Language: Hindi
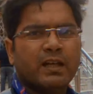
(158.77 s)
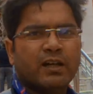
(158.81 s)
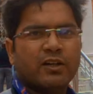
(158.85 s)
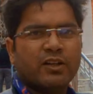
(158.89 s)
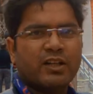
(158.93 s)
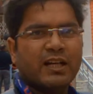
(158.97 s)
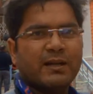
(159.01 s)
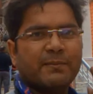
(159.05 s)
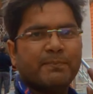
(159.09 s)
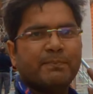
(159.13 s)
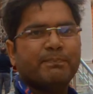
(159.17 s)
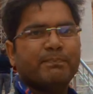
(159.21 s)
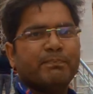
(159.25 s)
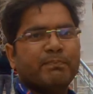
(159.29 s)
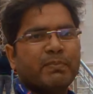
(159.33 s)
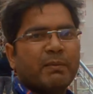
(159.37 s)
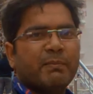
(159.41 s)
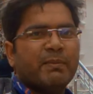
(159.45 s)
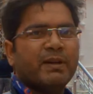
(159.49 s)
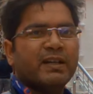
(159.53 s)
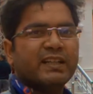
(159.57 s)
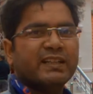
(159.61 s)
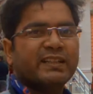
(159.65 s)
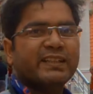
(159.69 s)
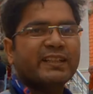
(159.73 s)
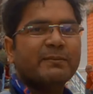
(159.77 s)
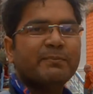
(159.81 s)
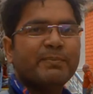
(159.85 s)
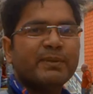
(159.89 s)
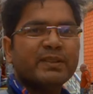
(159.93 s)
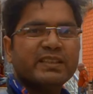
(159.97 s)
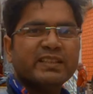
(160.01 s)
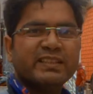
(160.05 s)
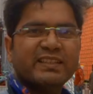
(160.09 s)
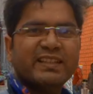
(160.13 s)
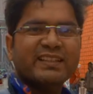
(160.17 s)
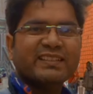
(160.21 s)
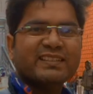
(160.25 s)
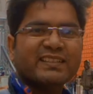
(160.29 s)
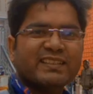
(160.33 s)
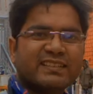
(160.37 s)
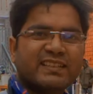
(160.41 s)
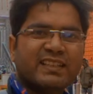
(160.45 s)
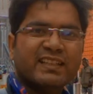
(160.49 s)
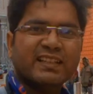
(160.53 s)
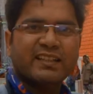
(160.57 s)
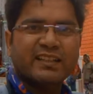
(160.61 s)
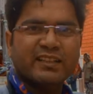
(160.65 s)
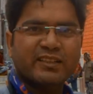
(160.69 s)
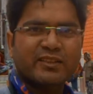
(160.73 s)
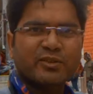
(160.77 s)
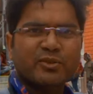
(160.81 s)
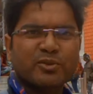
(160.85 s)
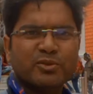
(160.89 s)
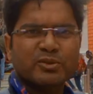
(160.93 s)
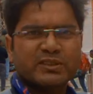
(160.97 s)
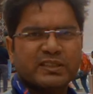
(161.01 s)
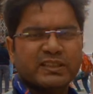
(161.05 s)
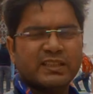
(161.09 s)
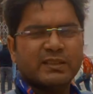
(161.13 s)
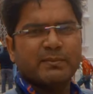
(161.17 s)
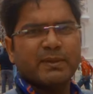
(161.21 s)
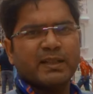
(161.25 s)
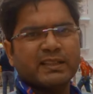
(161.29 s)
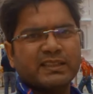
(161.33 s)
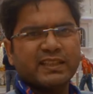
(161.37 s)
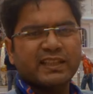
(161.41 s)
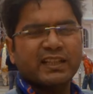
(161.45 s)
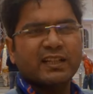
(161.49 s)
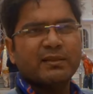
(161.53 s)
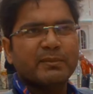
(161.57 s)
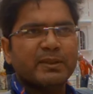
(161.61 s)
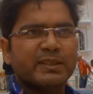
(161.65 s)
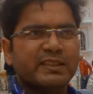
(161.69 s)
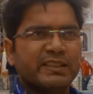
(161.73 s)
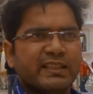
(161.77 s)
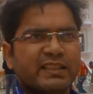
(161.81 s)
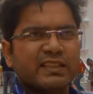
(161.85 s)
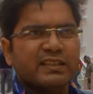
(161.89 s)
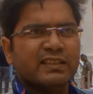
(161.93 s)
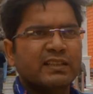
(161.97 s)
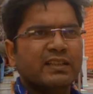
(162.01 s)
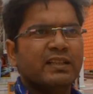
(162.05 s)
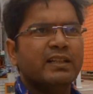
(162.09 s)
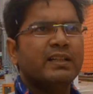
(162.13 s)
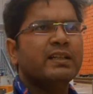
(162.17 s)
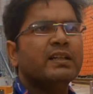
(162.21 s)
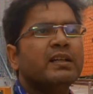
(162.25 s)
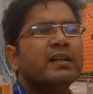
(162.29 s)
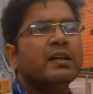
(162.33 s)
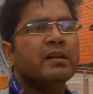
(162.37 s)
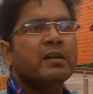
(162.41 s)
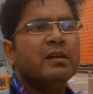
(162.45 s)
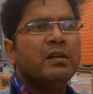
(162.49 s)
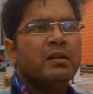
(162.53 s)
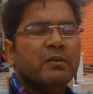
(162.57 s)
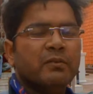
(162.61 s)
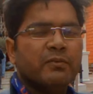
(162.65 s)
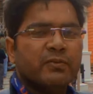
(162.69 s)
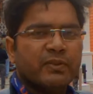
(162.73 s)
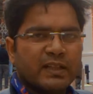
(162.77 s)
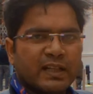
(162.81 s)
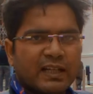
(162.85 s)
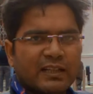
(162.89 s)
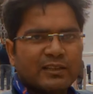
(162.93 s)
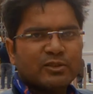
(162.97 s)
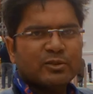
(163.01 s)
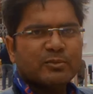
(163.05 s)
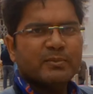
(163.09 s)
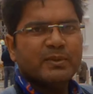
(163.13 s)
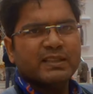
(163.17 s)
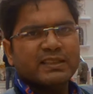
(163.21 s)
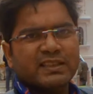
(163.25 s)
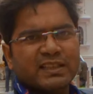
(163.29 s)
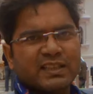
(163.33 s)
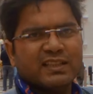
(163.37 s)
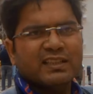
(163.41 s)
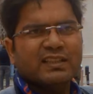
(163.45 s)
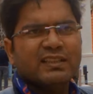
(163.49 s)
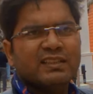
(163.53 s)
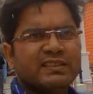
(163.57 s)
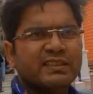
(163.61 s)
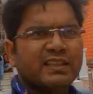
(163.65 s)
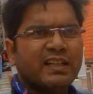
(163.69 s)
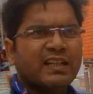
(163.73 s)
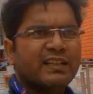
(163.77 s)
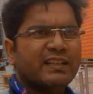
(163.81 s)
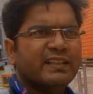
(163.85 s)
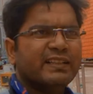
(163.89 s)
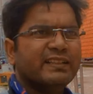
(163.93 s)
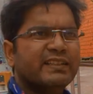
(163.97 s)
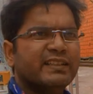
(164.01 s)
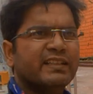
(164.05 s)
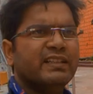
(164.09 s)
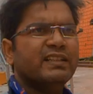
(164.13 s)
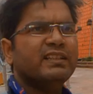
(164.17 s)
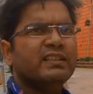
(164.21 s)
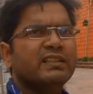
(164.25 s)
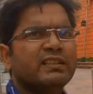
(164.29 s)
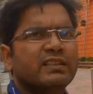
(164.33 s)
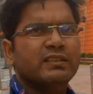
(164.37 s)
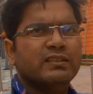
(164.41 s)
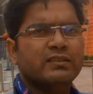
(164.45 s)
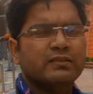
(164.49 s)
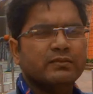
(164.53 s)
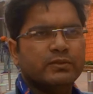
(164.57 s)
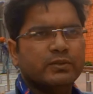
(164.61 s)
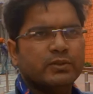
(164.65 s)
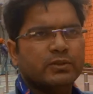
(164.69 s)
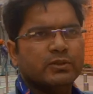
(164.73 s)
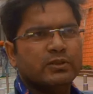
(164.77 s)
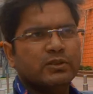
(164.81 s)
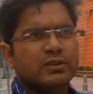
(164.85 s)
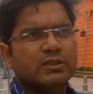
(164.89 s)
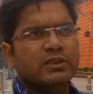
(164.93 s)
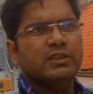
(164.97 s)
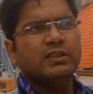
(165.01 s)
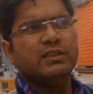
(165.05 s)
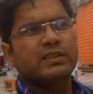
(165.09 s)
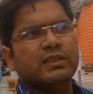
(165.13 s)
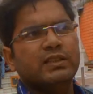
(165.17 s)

और आप हमारे ठीक पीछे देख सकते हैं गंगोत्री माता का मंदिर फ़िलहाल तो माता यहाँ नहीं है वो